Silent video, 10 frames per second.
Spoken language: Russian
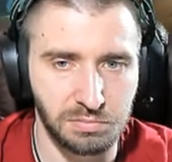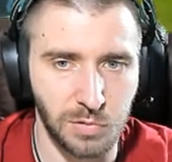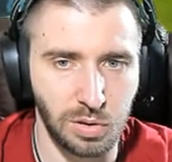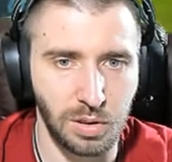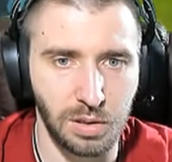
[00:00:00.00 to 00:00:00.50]

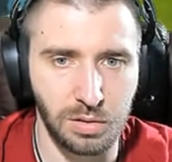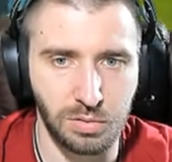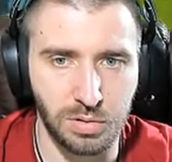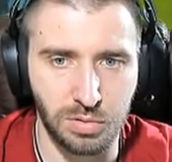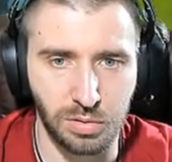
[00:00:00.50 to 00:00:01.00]
Другие
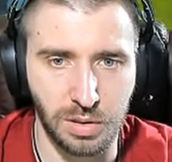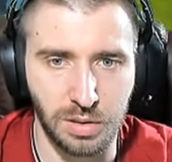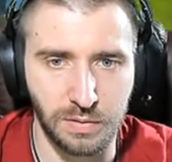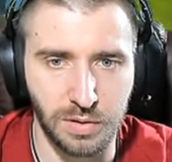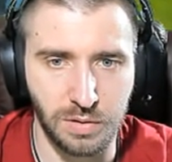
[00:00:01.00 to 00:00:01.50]
герои столько
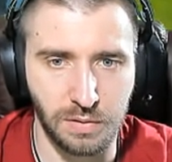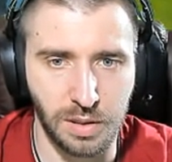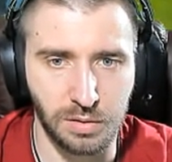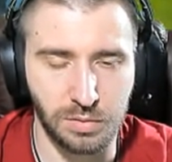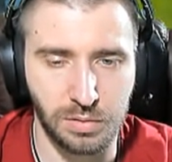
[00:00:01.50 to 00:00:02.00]
не
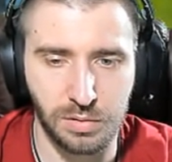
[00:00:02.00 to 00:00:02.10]
выживают,